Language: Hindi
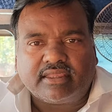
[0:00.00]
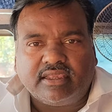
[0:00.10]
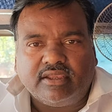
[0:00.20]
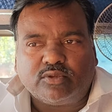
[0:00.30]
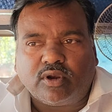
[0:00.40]

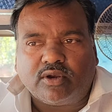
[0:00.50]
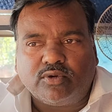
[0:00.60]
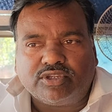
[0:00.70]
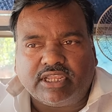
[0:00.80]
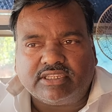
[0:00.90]
कि थोड़ा
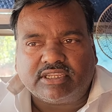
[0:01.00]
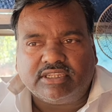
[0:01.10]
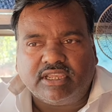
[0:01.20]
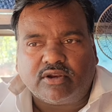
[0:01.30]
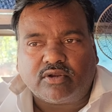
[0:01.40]
रूट चेंज
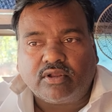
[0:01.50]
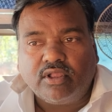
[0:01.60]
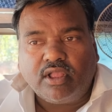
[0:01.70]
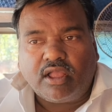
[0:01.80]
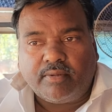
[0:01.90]
कीजिए और
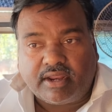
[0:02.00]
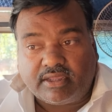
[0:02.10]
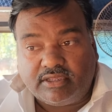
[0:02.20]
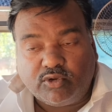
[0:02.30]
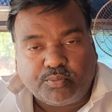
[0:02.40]

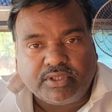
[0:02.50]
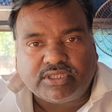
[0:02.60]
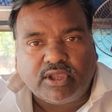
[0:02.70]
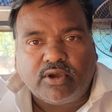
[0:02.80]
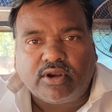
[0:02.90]
हमारा यूपी
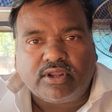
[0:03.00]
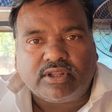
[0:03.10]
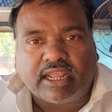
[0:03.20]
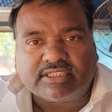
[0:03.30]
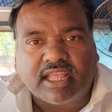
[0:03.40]
से और
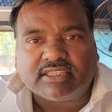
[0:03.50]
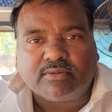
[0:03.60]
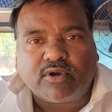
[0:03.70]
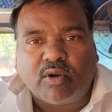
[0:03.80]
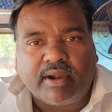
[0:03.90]
राजस्थान
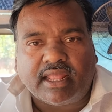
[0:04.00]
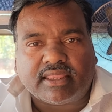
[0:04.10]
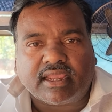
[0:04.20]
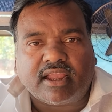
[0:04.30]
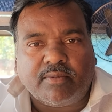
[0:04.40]
से कमेंट
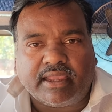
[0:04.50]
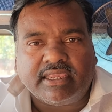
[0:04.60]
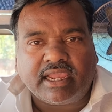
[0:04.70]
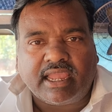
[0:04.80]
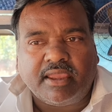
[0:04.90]
आता है कब
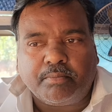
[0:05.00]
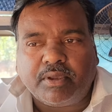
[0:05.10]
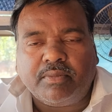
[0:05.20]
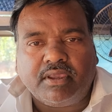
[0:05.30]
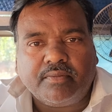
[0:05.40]
आइएगा
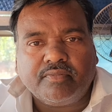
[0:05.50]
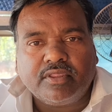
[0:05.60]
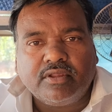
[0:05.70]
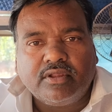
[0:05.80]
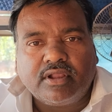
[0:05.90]
एमपी भी
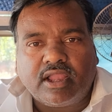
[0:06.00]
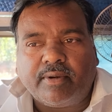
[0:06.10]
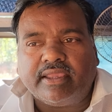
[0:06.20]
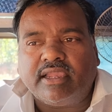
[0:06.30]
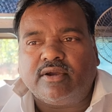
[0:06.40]

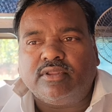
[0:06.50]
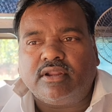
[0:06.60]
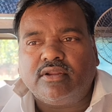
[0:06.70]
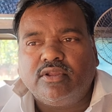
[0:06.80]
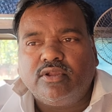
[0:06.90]
कब आइएगा
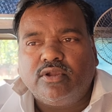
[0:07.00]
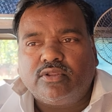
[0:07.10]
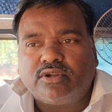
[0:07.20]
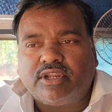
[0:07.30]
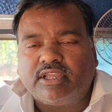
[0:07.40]
उधर
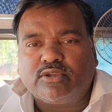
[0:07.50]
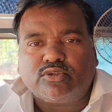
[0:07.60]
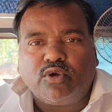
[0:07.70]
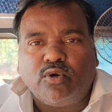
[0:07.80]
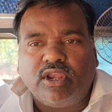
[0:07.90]
तो ठीक है
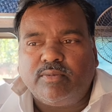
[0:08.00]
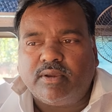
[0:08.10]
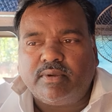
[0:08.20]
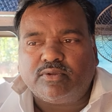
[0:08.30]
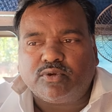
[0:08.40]
दोस्तों होली
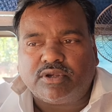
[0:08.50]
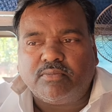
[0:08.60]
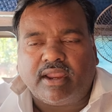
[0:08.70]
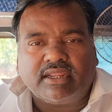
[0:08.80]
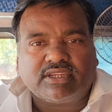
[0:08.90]
में भी हम
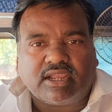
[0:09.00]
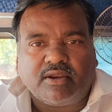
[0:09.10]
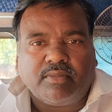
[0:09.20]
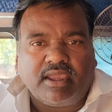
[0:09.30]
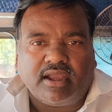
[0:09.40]
छुट्टी मारने
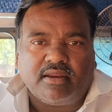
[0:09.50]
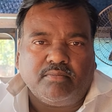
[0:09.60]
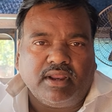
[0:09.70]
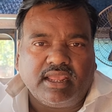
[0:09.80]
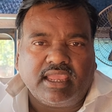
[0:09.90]
चक्कर में हैं अगर
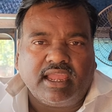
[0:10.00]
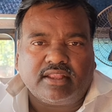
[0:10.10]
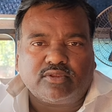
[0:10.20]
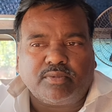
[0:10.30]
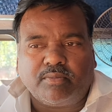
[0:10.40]
मिल
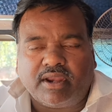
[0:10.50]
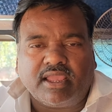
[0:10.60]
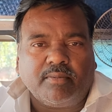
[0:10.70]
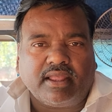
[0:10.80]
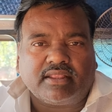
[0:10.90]
गया तो भी
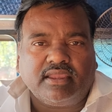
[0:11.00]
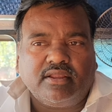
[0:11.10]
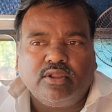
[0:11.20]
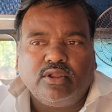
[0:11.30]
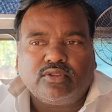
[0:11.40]
बढ़िया बात
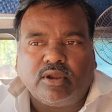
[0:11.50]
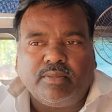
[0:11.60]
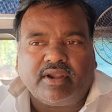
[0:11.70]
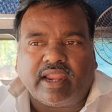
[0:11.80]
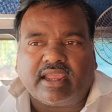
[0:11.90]
है तो
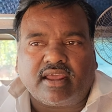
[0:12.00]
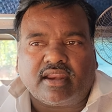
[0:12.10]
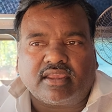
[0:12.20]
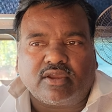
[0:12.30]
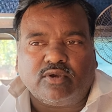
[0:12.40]
हम भी ट्राई
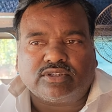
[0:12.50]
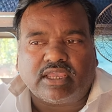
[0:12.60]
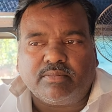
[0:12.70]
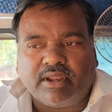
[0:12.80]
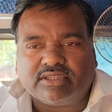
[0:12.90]
कर रहे हैं कि
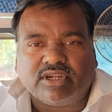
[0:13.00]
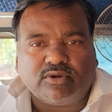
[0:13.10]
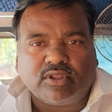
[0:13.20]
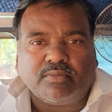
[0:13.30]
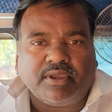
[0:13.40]
वैसा ही मेरा
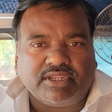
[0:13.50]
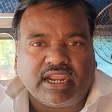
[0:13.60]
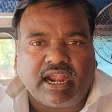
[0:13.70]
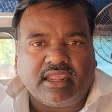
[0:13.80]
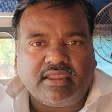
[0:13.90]
सेट उधर
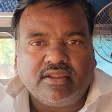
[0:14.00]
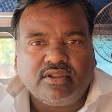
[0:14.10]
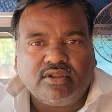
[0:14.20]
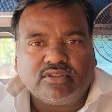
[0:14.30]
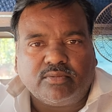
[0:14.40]
भेजे गाड़ी
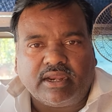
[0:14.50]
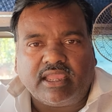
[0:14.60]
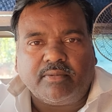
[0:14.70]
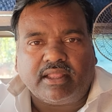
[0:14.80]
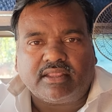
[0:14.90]
तो
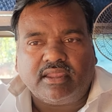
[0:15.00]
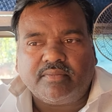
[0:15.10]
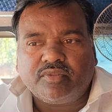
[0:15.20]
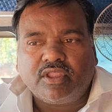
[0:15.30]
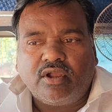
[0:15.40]
बढ़िया बात
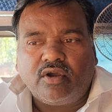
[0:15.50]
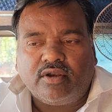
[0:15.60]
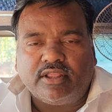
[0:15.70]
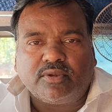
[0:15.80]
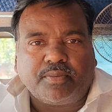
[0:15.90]
है
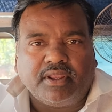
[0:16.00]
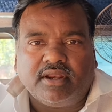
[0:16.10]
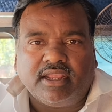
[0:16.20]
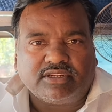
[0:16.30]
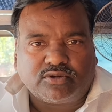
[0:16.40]
और नहीं तो फिर
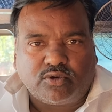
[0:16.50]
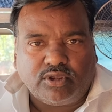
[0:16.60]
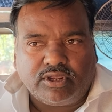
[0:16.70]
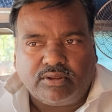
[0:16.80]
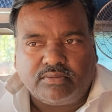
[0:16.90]
नेक्स्ट
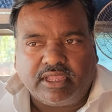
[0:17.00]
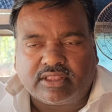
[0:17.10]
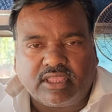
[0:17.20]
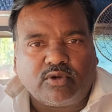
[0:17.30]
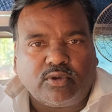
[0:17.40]
कोई
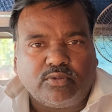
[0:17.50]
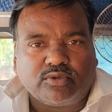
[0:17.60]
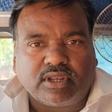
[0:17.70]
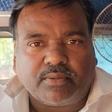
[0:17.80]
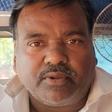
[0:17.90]
देखते हैं कोई
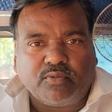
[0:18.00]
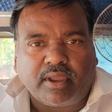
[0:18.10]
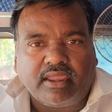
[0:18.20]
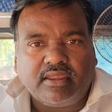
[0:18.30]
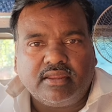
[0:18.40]
दूसरा फिर
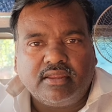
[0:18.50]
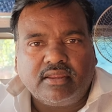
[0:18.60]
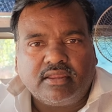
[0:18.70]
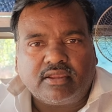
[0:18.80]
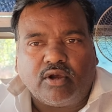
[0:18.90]
उपाय
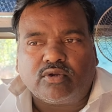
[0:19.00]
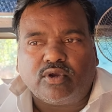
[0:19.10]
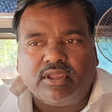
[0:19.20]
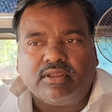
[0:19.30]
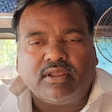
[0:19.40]
कि और
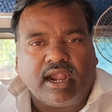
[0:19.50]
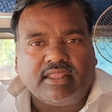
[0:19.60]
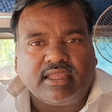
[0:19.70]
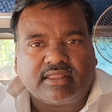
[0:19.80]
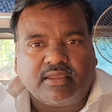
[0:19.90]
कोई
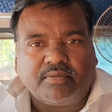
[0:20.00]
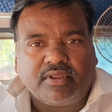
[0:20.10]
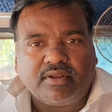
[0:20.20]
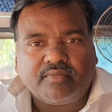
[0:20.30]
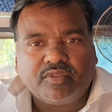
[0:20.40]
गाड़ी देखते हैं
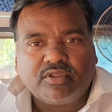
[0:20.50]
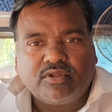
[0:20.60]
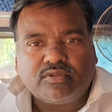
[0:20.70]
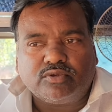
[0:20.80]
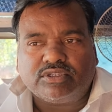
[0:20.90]
फिर
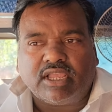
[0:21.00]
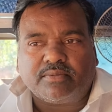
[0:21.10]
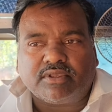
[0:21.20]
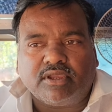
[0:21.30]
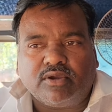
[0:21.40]
तो उस
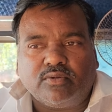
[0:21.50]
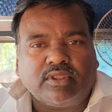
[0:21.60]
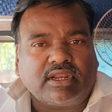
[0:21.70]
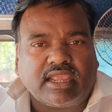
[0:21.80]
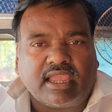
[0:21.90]
हिसाब से
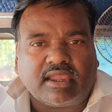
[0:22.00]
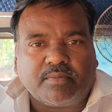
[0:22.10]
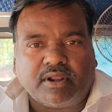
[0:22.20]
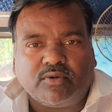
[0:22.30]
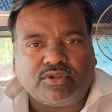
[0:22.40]
उधर क्या है कि
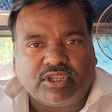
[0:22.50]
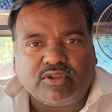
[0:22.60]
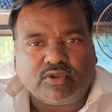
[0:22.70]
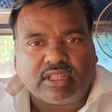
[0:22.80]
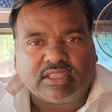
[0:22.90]
अपना रूट
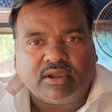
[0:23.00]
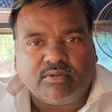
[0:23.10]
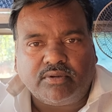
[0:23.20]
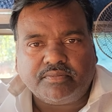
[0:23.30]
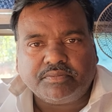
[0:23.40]
चेंज हो जाता है
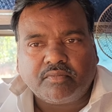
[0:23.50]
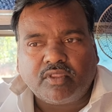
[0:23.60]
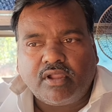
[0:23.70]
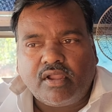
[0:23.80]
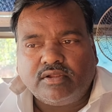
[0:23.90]
वो
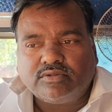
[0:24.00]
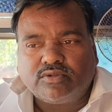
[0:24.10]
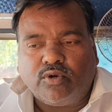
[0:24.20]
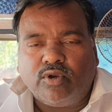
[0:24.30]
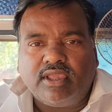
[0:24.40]

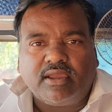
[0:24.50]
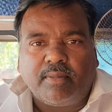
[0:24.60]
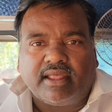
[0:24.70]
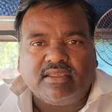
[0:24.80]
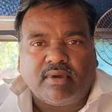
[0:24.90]
तो होली के
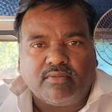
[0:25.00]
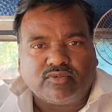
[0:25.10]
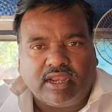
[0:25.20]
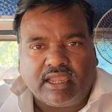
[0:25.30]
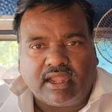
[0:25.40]
बाद ही
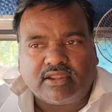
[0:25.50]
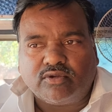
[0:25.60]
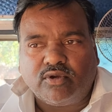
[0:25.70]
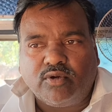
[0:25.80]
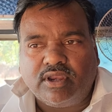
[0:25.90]
मालूम चलेगा
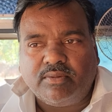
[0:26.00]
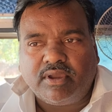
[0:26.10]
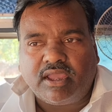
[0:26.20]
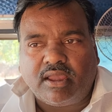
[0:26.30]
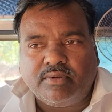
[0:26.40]
क्योंकि होली
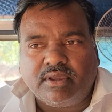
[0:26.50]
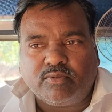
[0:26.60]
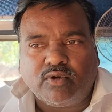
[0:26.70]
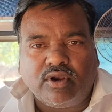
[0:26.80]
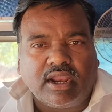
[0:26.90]
में अभी
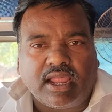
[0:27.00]
हमको